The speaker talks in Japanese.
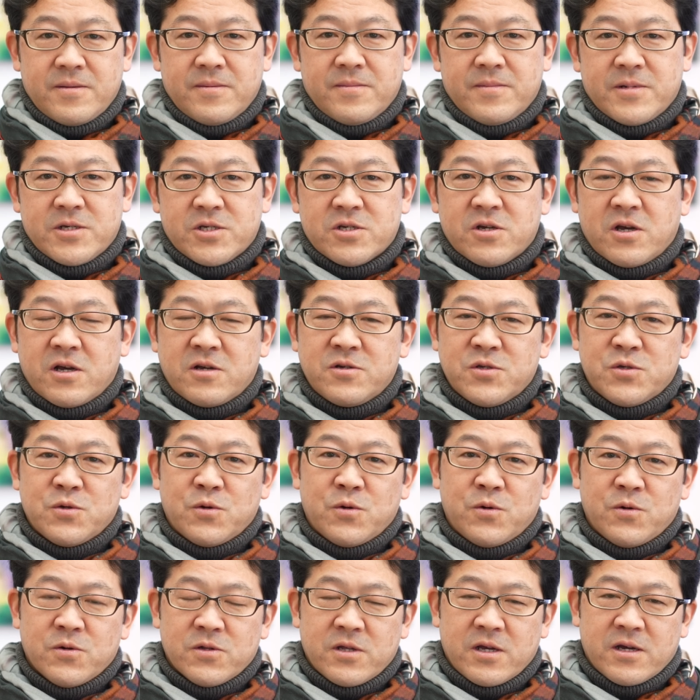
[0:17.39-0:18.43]
まあ、視覚
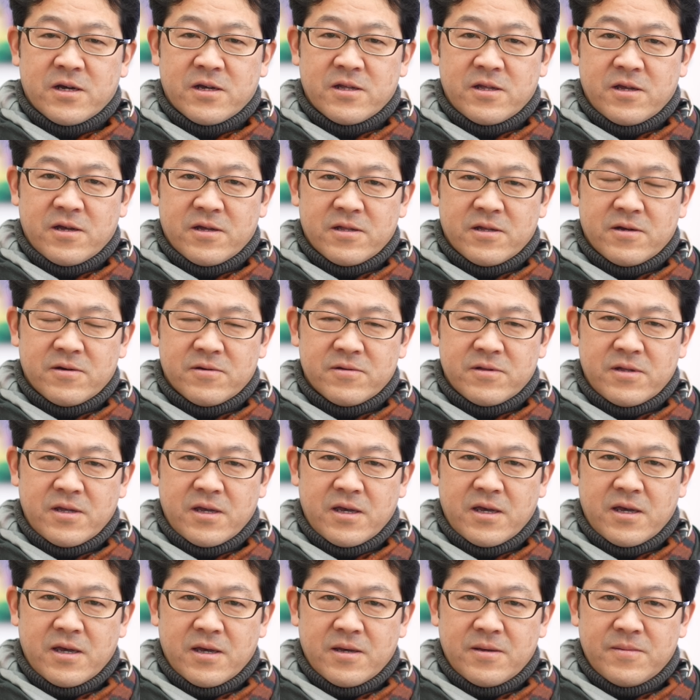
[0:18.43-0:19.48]
情報だけではなく
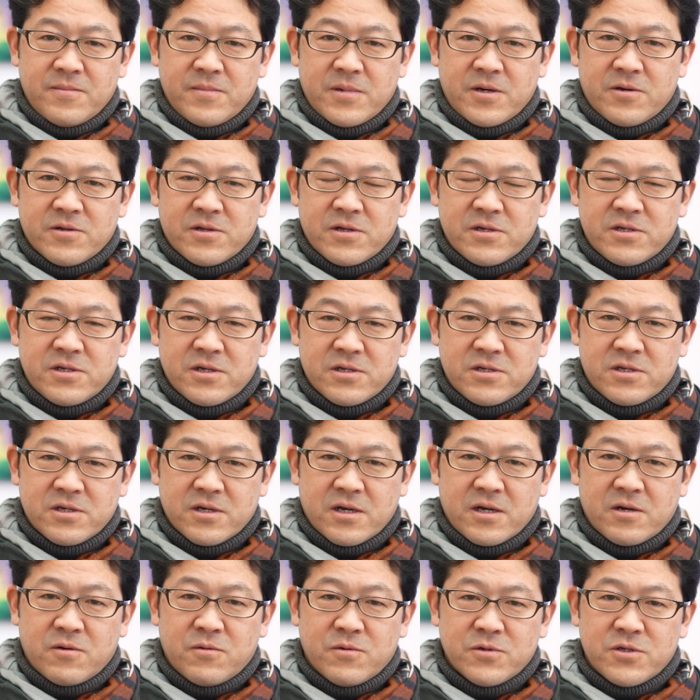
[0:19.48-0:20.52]
て、まあ、私たち
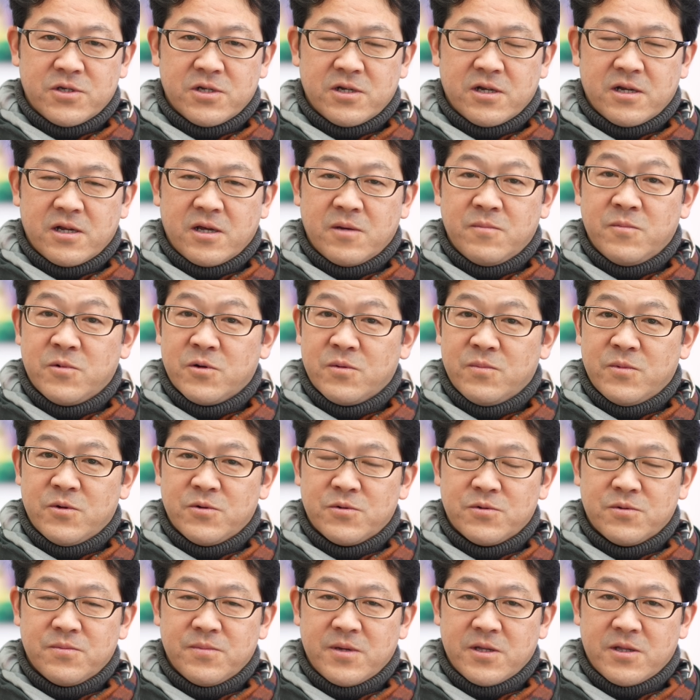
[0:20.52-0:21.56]
がこう知らないものも
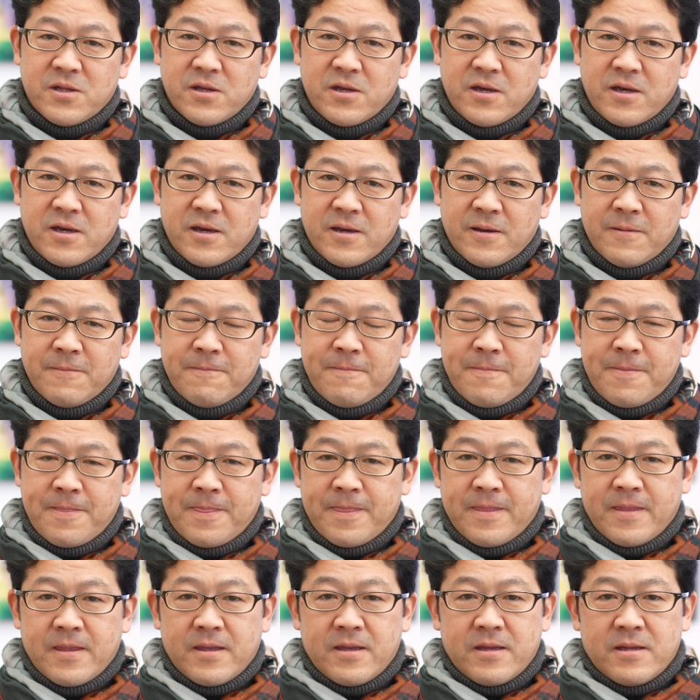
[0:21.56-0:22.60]
含めて
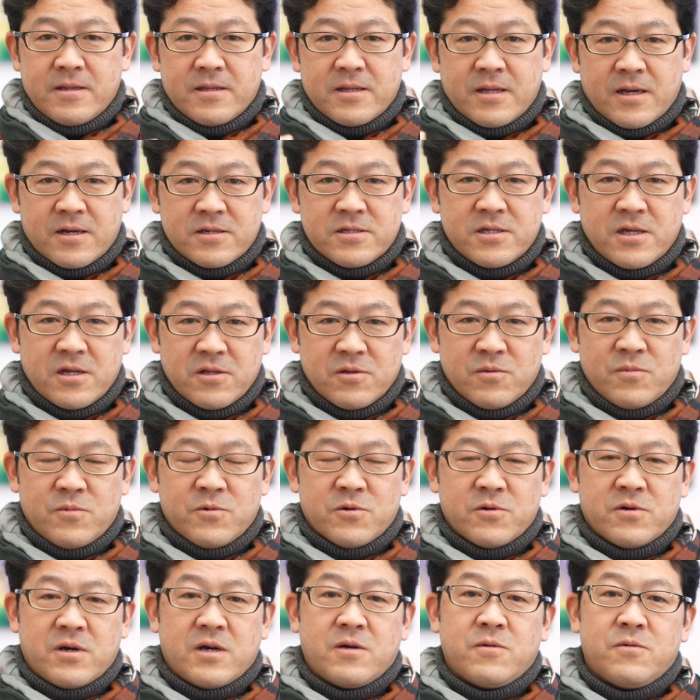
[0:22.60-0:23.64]
たくさんの
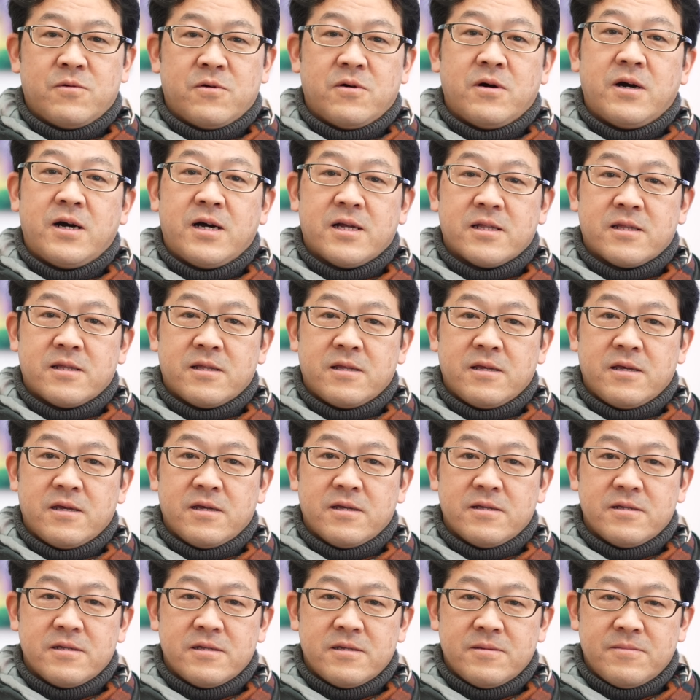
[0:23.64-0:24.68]
ものがこうあっ
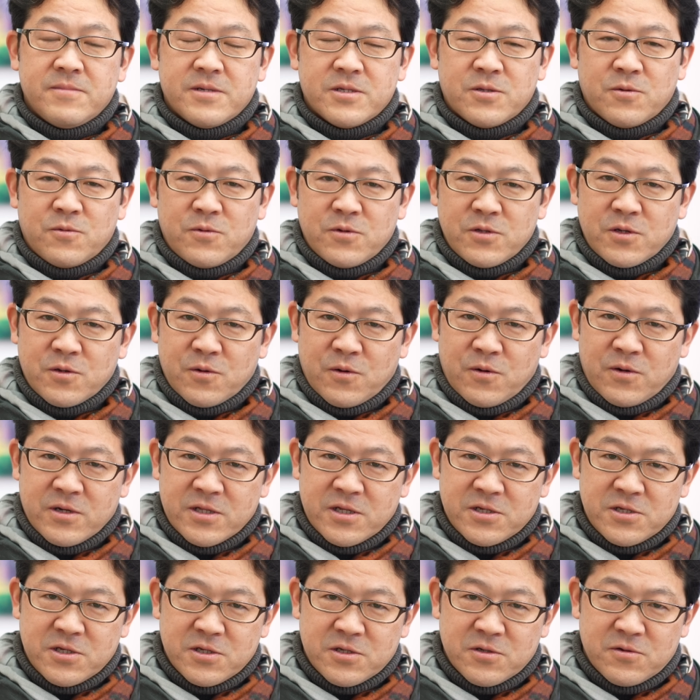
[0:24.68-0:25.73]
て、まあ、そこにこう
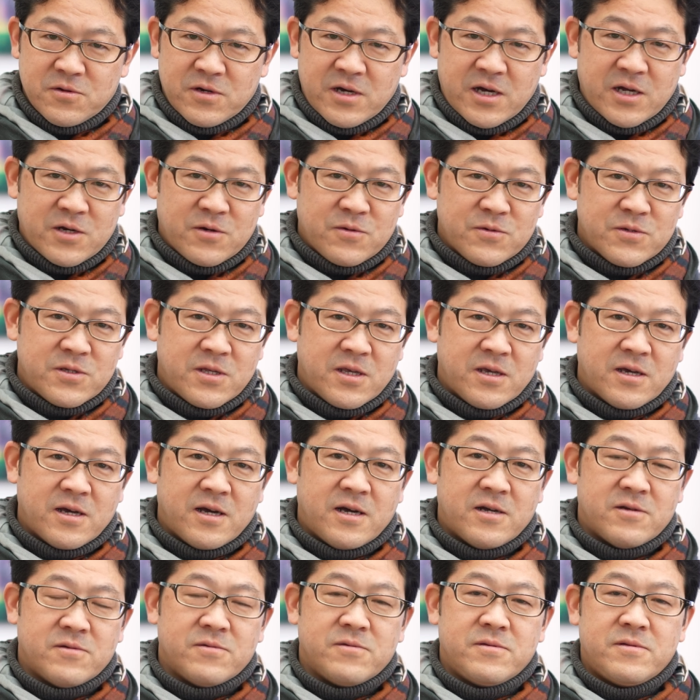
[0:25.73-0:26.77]
私たちの可能性
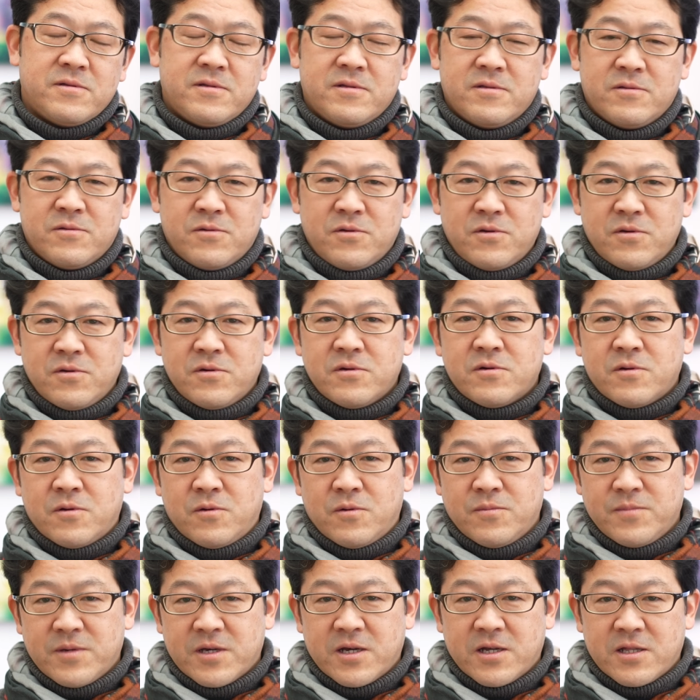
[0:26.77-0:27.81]
があるという
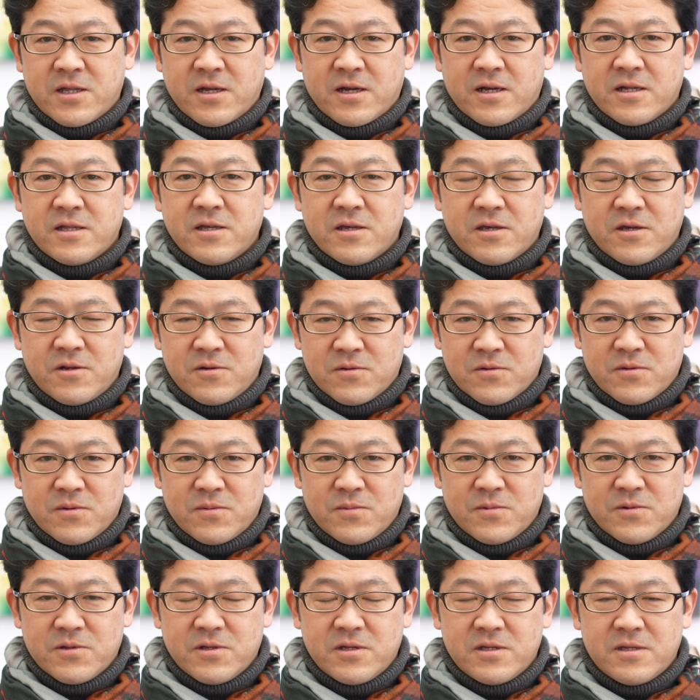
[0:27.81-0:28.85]
こう見方ができると
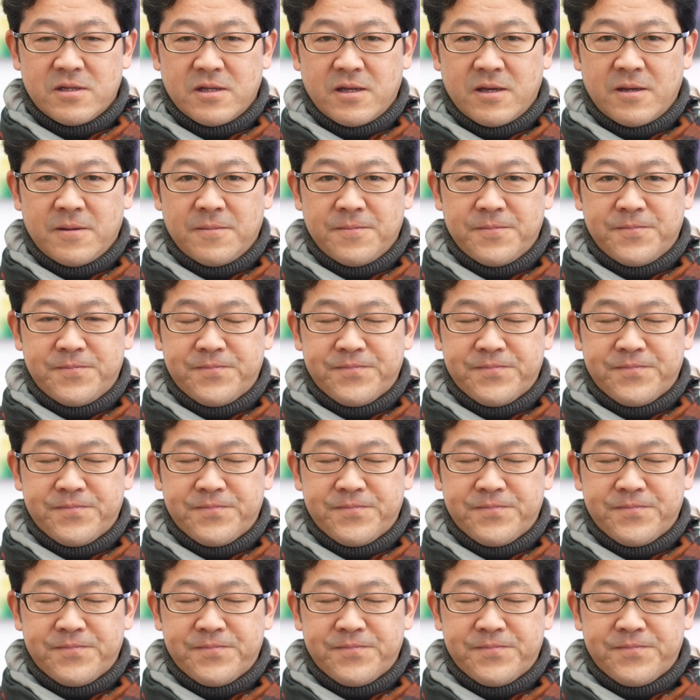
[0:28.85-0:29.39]
思うんですね。